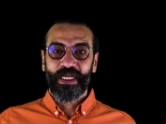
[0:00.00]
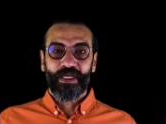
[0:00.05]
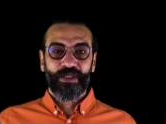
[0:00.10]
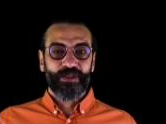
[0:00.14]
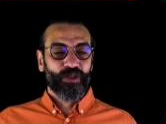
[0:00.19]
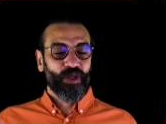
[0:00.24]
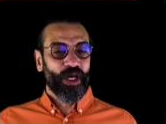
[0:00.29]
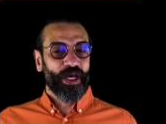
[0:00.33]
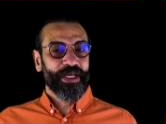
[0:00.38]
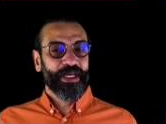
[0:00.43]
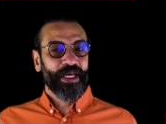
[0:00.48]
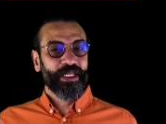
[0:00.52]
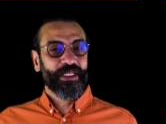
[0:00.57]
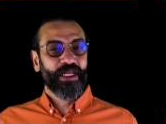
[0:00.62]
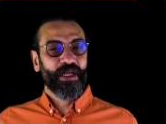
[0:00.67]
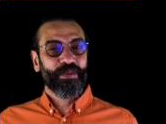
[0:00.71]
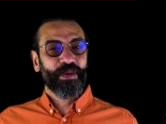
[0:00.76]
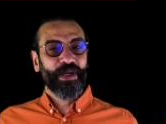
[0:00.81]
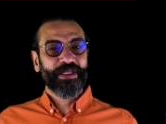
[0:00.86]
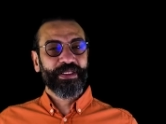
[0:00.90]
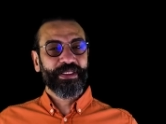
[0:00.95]
Şöyle
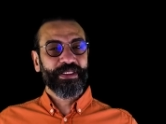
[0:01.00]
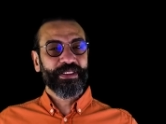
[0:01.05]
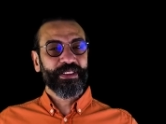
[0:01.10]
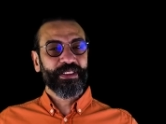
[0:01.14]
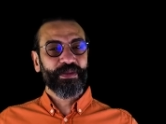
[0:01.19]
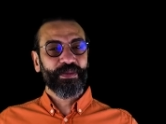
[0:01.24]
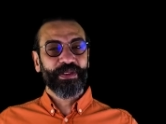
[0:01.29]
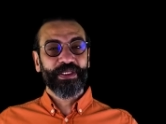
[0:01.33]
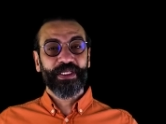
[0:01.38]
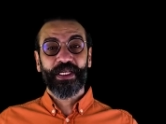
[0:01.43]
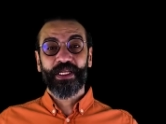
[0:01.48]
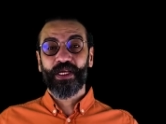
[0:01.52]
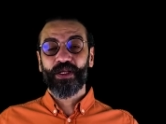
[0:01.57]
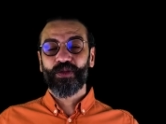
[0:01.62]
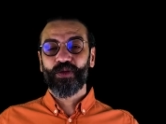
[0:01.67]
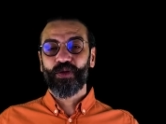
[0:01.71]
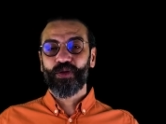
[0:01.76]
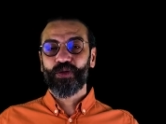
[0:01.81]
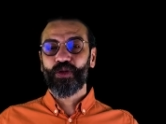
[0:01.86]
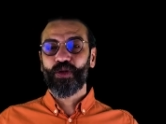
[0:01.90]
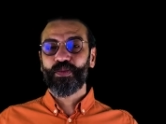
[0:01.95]
hayatına baktığın zaman geriye
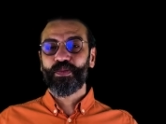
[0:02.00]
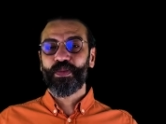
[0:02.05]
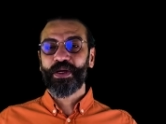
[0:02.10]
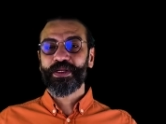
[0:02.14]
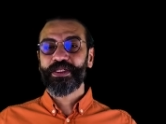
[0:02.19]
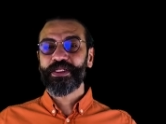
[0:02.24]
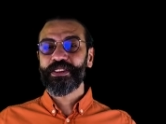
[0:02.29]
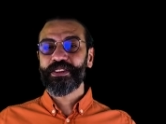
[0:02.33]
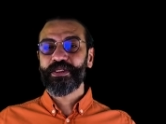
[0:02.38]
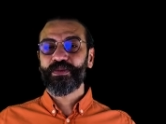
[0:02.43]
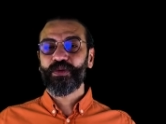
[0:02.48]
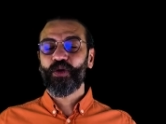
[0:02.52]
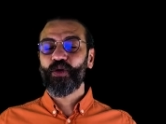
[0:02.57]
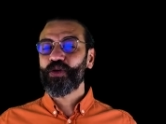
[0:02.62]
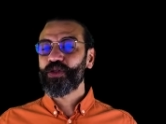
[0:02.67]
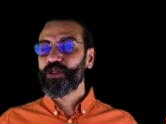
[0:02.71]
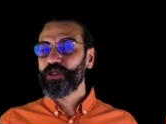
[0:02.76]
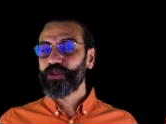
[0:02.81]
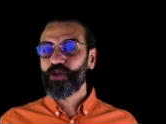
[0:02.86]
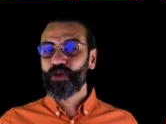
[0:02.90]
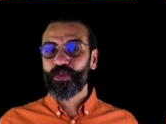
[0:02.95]
doğru dönüp baktığın zaman o
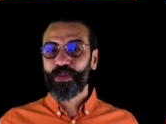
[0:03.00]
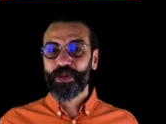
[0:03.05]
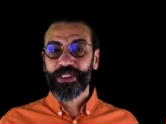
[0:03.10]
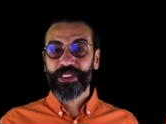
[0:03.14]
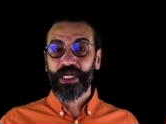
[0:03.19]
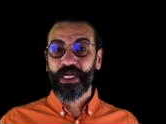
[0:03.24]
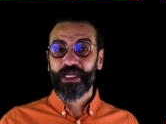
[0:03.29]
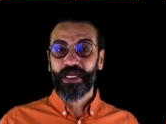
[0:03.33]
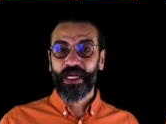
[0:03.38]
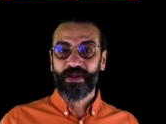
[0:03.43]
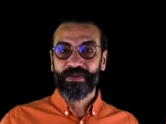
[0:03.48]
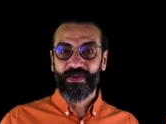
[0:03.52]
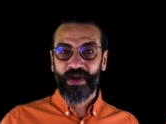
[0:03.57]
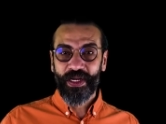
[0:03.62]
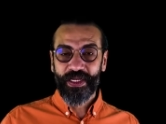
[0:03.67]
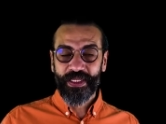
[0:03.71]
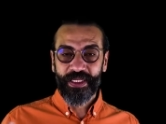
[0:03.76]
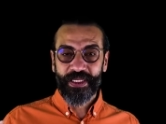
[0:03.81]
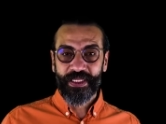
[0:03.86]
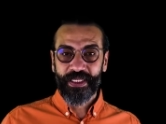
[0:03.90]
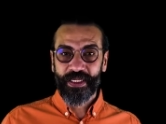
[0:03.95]
kadar çok başarıların
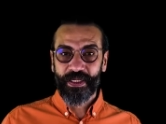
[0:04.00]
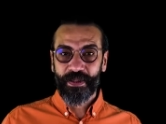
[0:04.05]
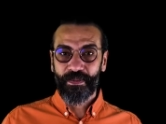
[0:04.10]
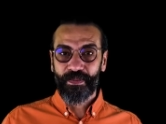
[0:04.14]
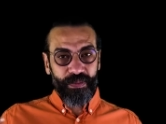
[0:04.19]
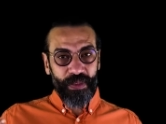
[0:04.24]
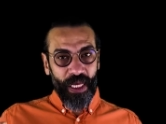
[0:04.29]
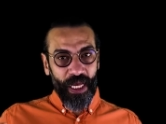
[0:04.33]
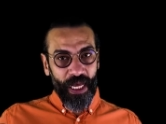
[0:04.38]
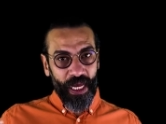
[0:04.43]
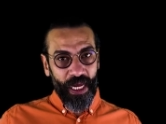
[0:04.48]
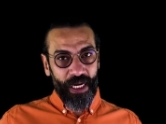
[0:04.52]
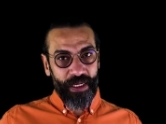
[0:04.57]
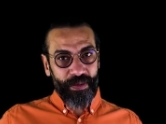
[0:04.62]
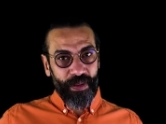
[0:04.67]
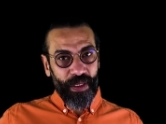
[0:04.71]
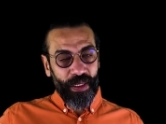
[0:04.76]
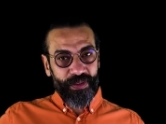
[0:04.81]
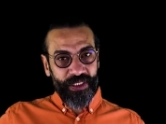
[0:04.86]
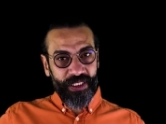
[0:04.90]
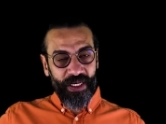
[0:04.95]
vardır ki. Eğer
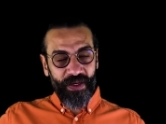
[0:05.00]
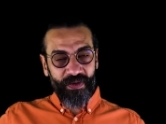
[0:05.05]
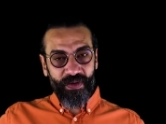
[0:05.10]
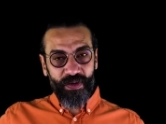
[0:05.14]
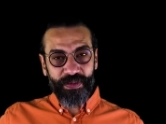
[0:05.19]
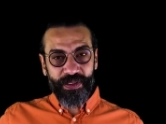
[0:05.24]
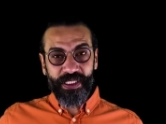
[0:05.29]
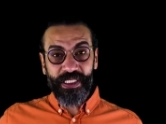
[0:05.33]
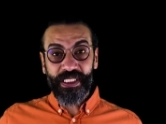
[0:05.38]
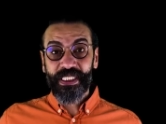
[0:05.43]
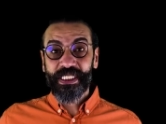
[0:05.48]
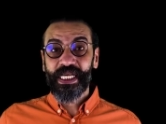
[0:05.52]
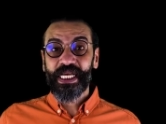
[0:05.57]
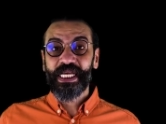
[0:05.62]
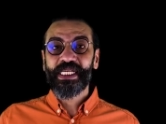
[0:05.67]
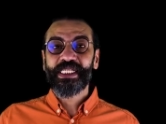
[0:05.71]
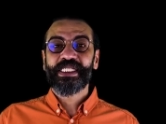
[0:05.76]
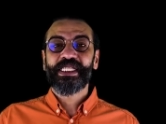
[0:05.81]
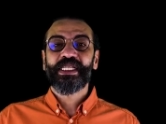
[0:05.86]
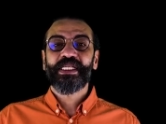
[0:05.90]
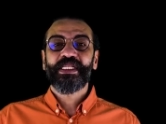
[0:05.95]
çevremizin
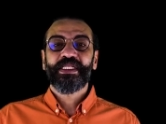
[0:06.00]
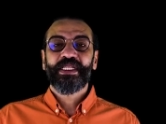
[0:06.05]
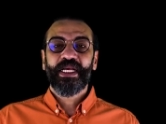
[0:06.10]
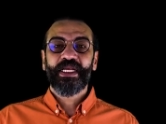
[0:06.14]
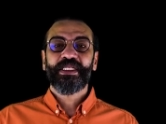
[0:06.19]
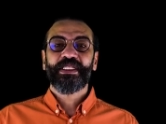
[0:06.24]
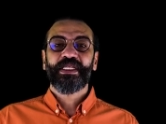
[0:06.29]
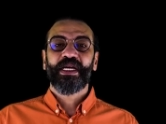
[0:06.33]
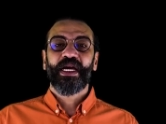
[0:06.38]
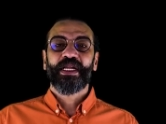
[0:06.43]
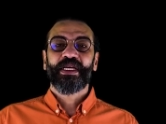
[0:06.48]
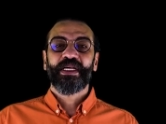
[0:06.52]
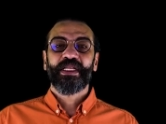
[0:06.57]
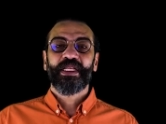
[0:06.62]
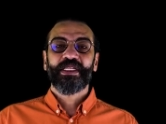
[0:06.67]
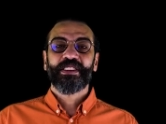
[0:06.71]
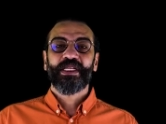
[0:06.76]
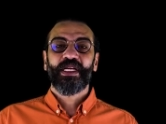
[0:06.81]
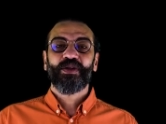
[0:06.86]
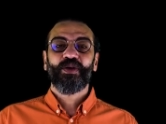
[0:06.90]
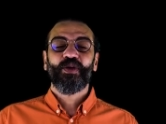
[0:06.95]
tesirindeysek
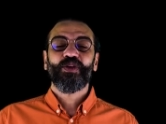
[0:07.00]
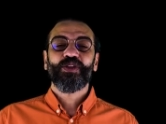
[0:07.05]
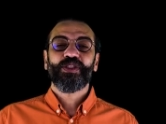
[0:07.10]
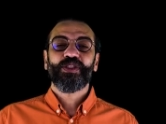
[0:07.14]
arkadaşlar o